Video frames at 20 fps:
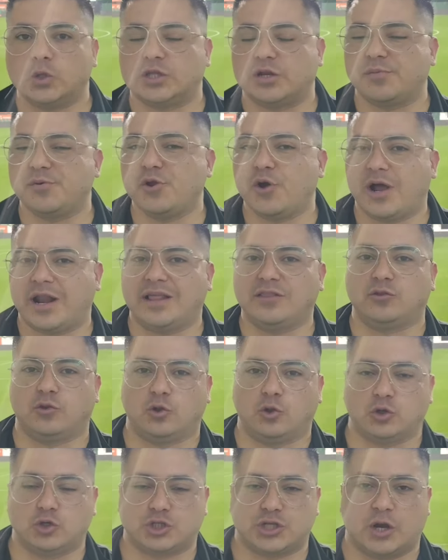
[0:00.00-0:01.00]
terminó
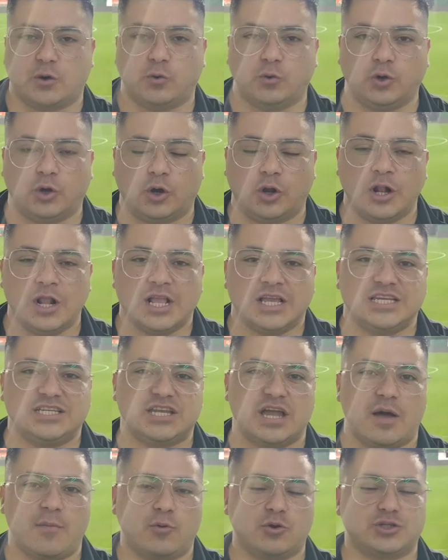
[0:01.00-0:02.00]
ganando 2 a uno y
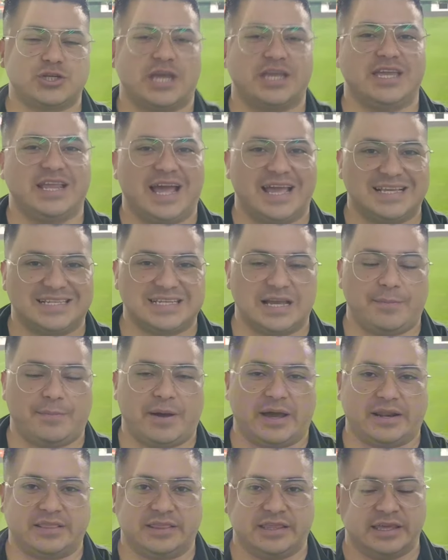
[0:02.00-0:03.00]
ya vamos a ir a esa
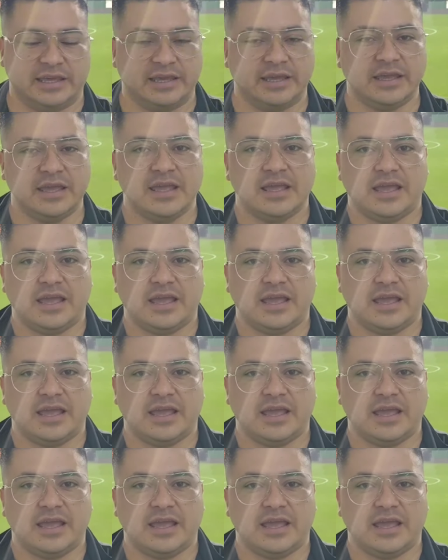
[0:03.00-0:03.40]
parte.